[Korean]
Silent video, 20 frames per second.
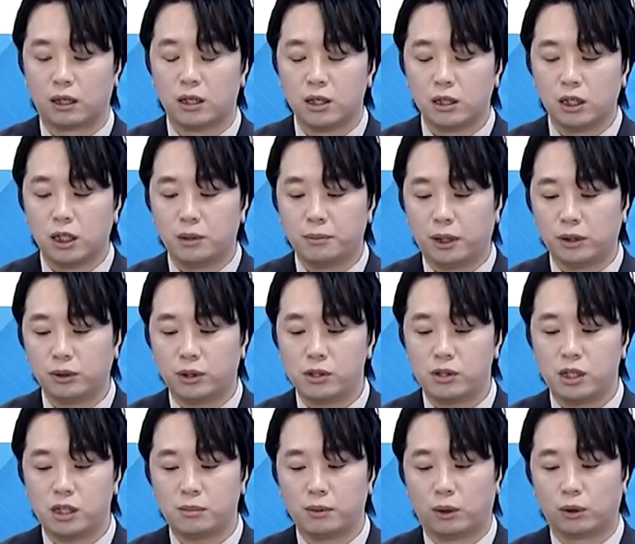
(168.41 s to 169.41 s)
2만원에서
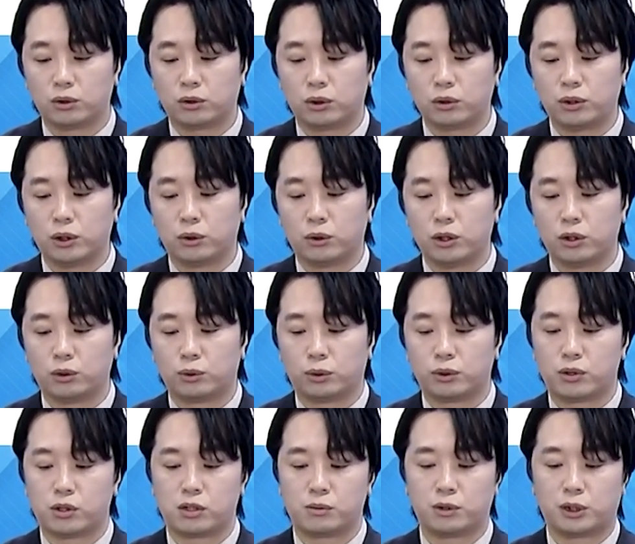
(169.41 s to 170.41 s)
2만 5천원대 여기 들고
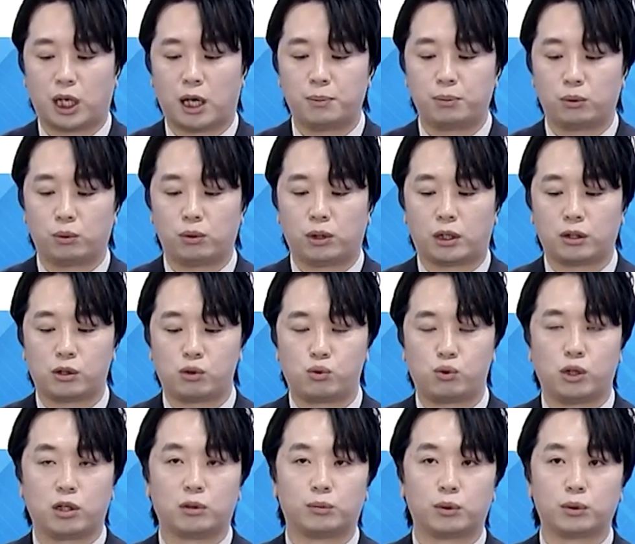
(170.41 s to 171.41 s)
있었으면 이제 앞으로 올라갈 때
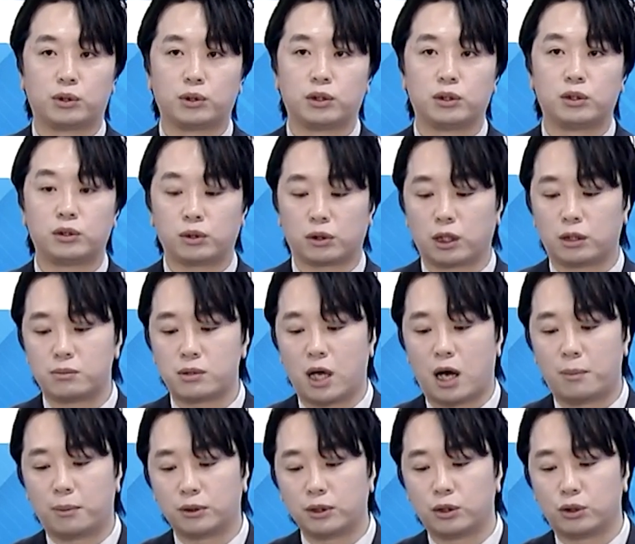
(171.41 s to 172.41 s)
수익을 볼 텐데 시청자님
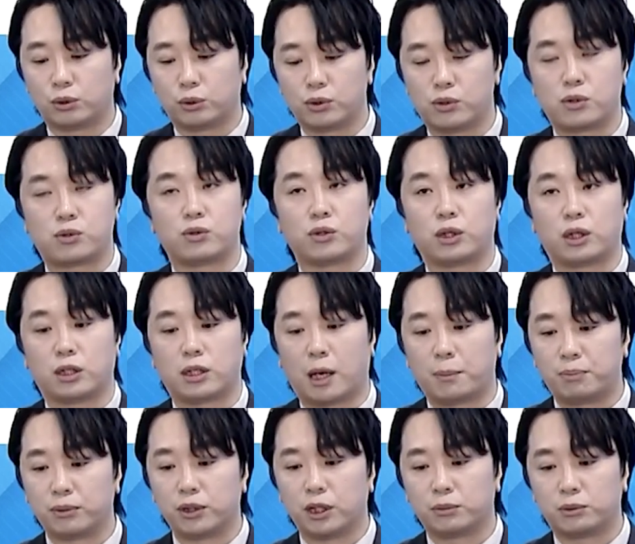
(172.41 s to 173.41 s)
4만원에 들고 있었으니까
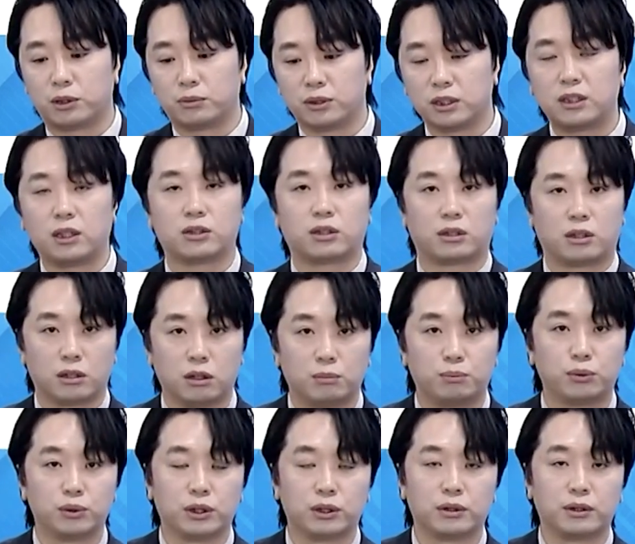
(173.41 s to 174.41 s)
나쁜 기업처럼 느껴졌던
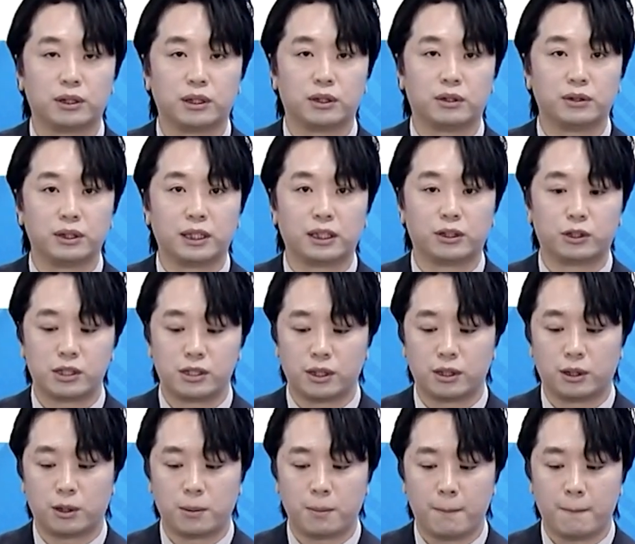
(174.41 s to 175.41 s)
것뿐인 거예요. 이해가
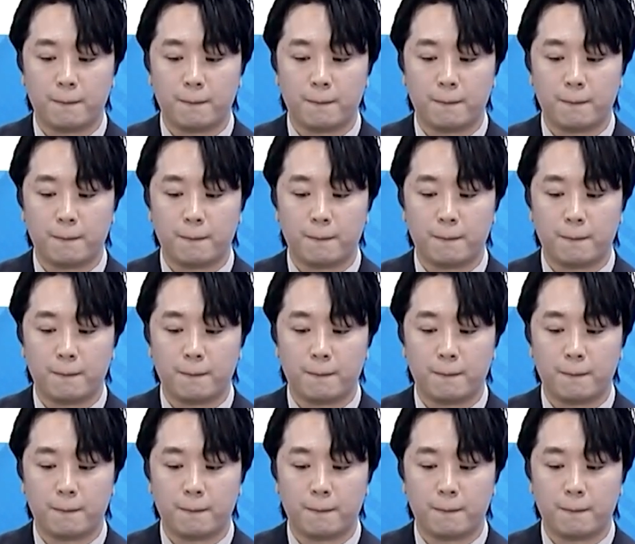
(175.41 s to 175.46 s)
되세요?